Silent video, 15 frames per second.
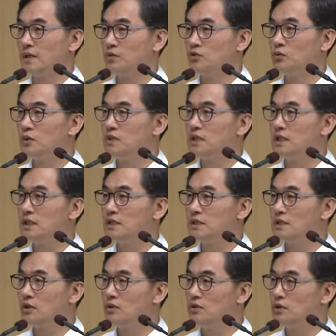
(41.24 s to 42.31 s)
두 번째는
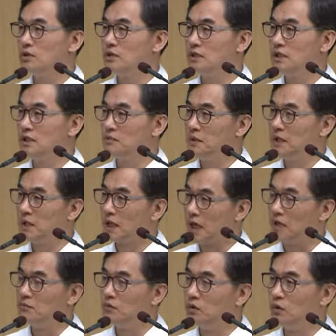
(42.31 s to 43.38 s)
성령님의
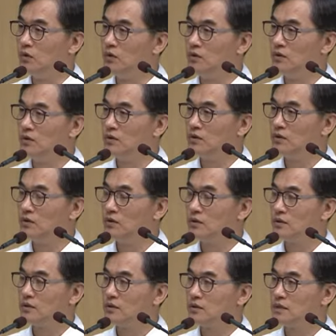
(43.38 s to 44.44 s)
감동,
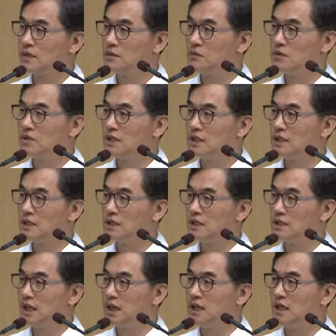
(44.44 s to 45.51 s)
세
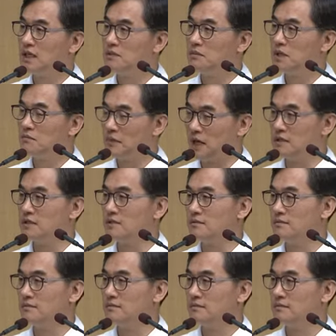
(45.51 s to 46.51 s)
번째는 하나님의 말씀.